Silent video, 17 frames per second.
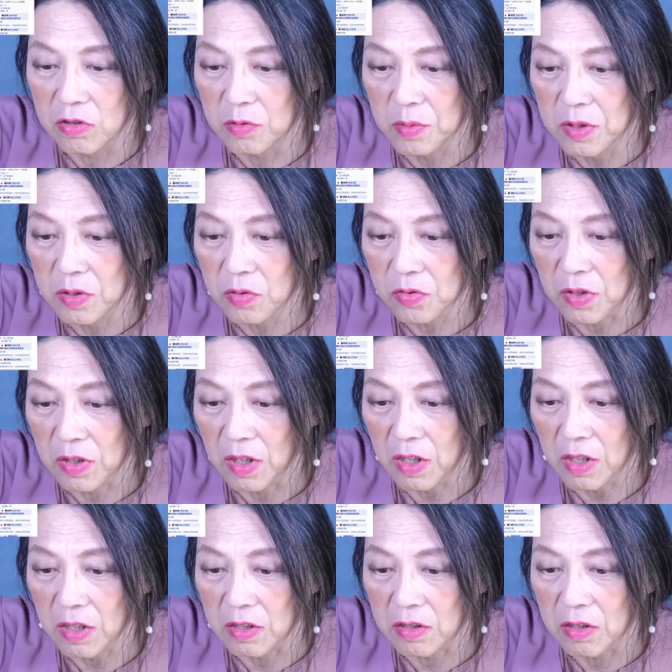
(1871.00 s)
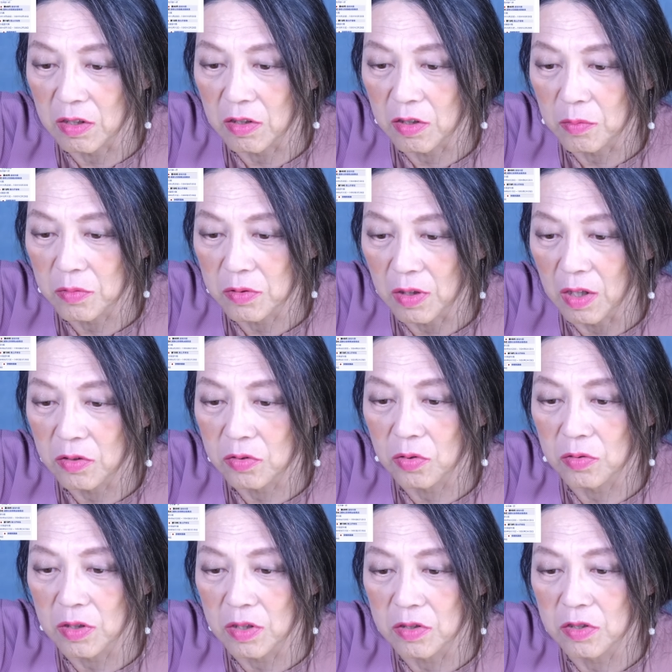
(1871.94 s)
自民党じゃなかったあ、
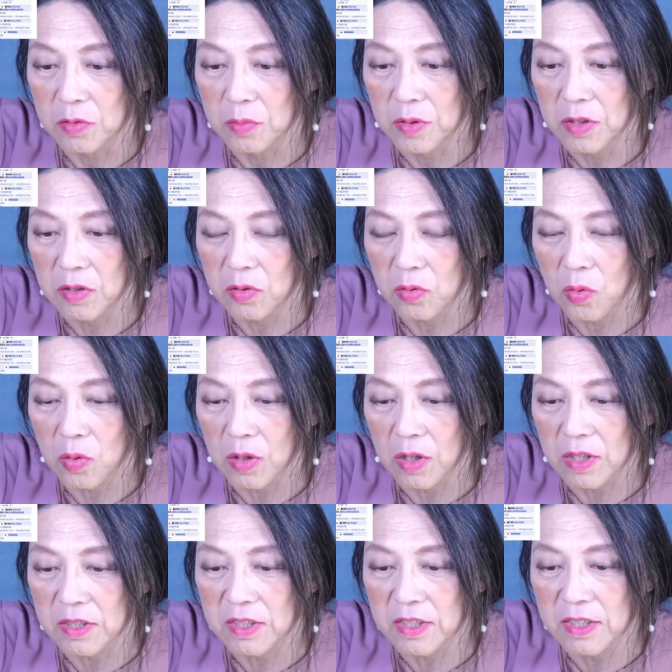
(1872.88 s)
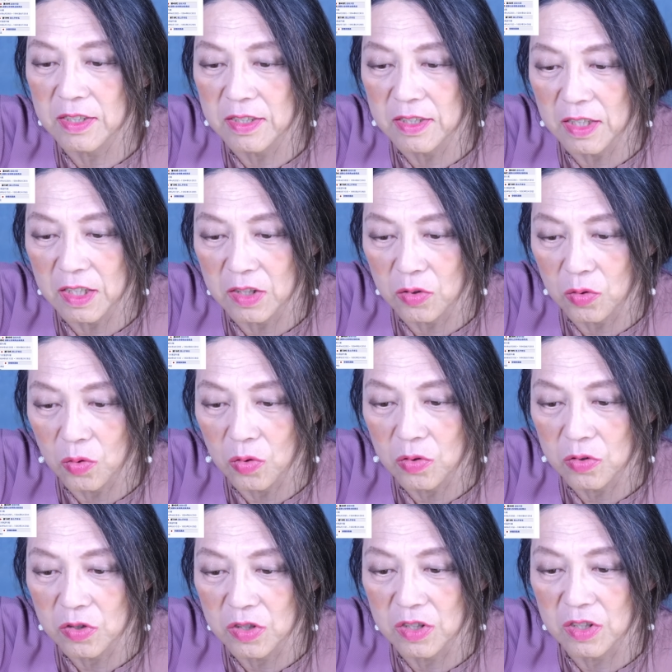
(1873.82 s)
そうね、自民党から新政
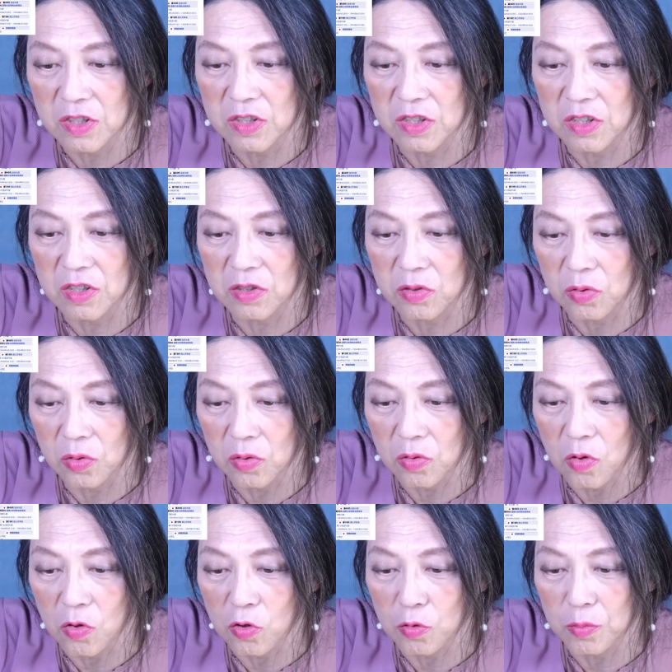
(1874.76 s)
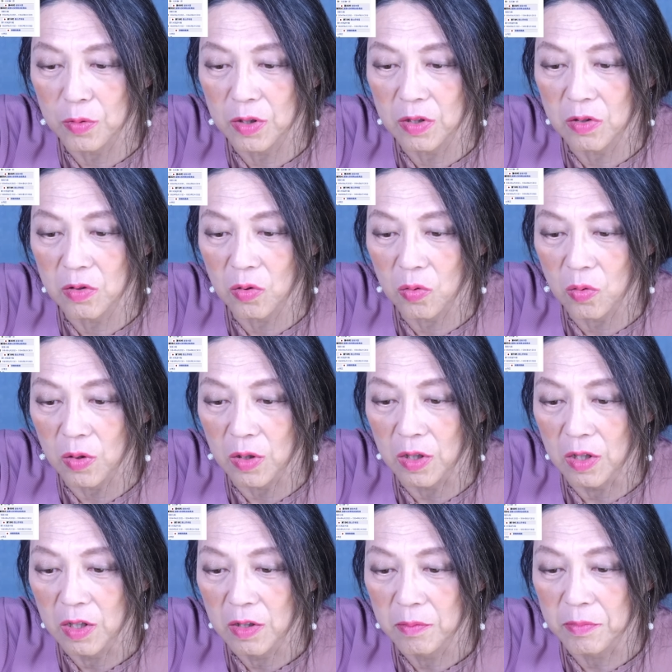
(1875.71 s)
党、新進党、国民の
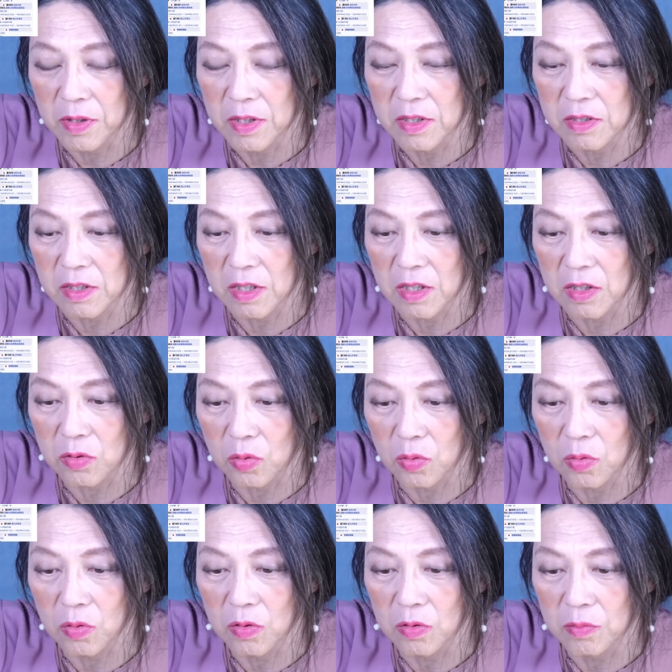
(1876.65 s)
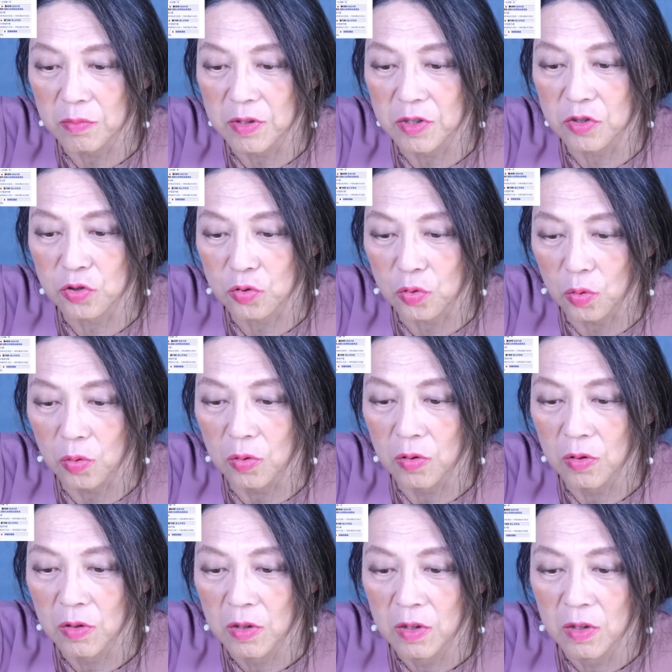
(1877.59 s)
声、民政党、民主
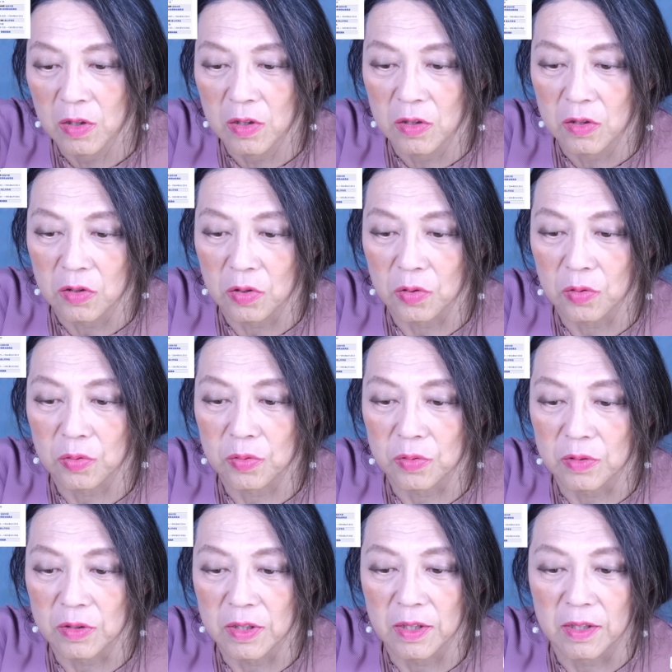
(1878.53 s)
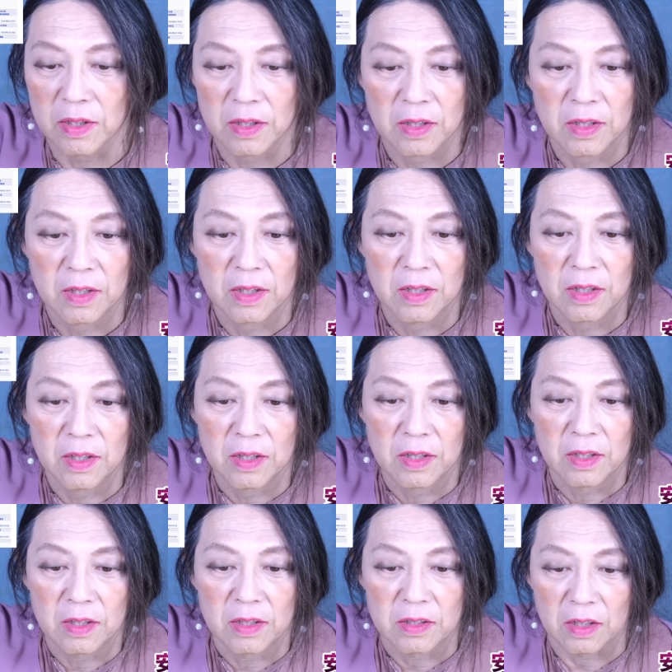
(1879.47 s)
党というふう
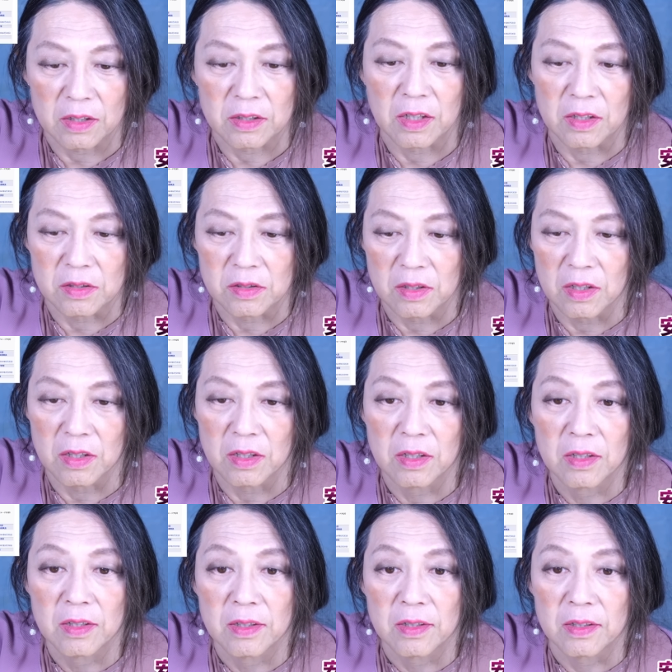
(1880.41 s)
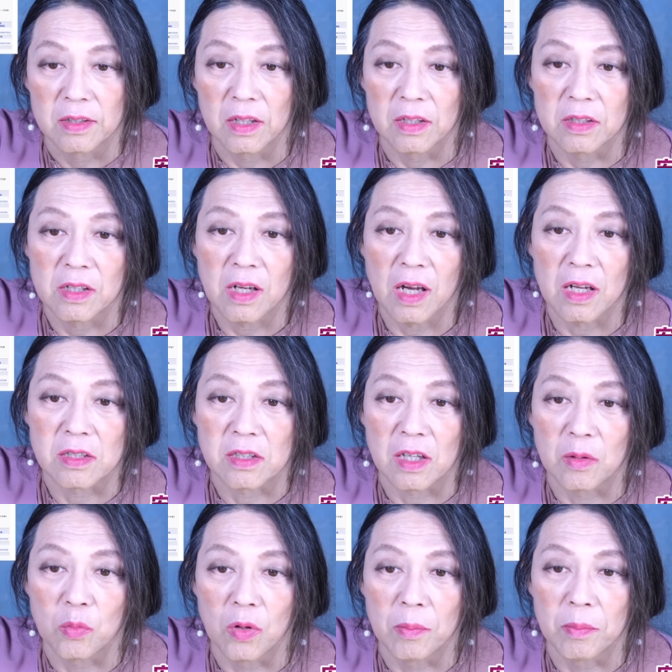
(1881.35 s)
に、って方ですね。だから二階
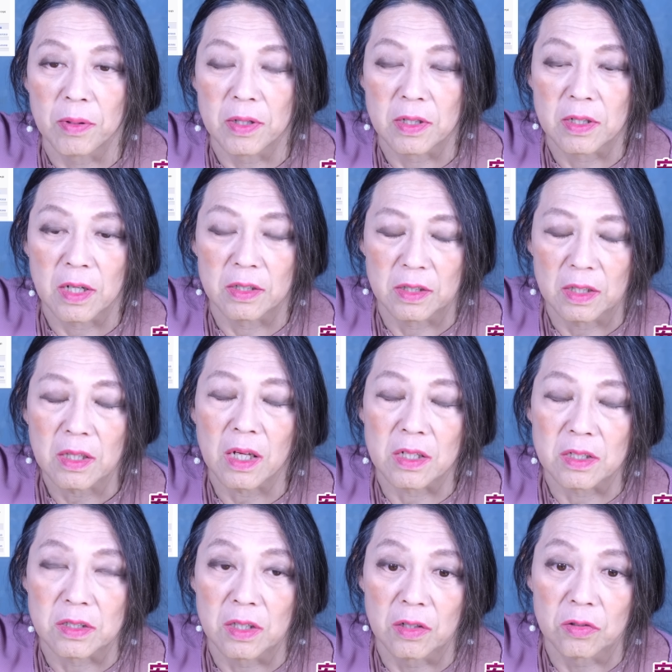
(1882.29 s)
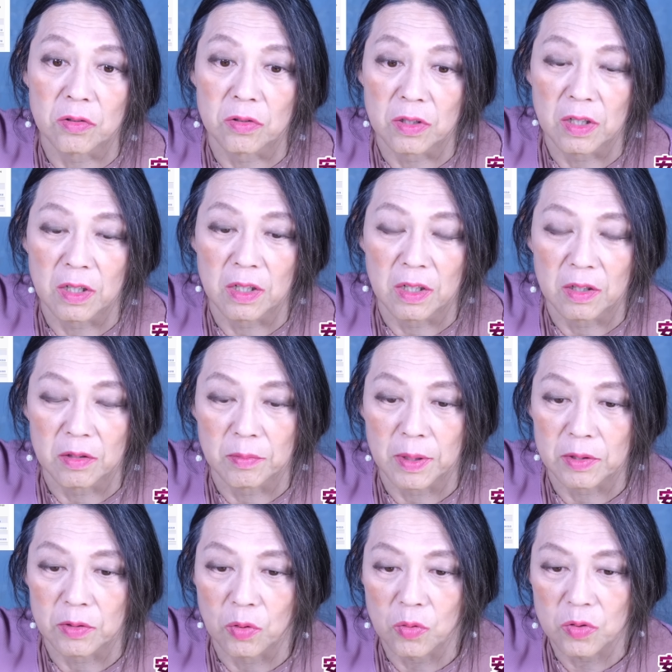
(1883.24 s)
さんもやっぱり一回出たりしてるので、あの
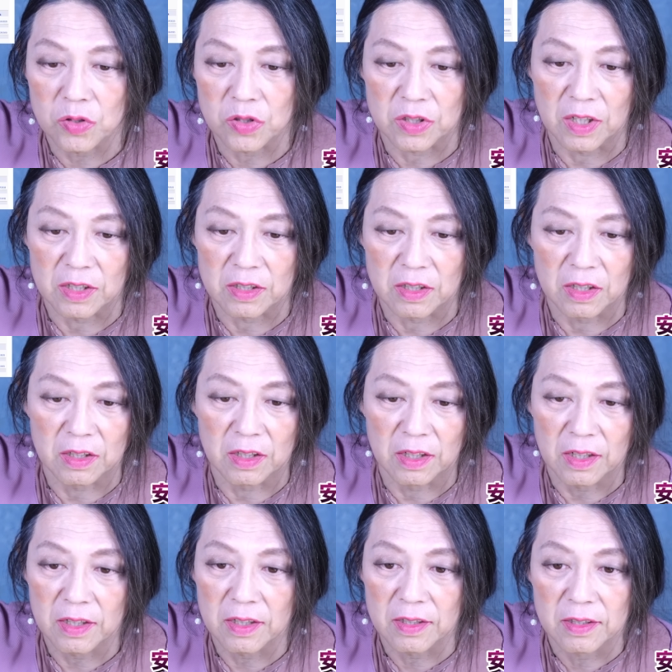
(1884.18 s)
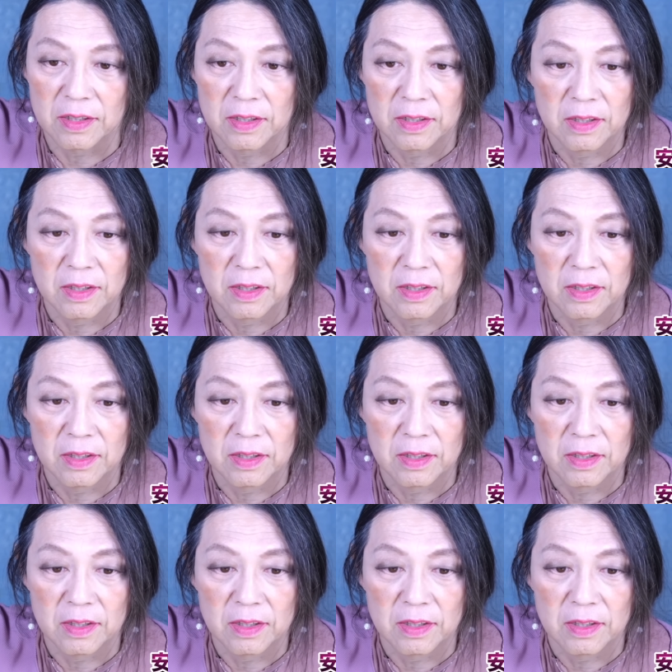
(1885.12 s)
まあ同志だったんだな。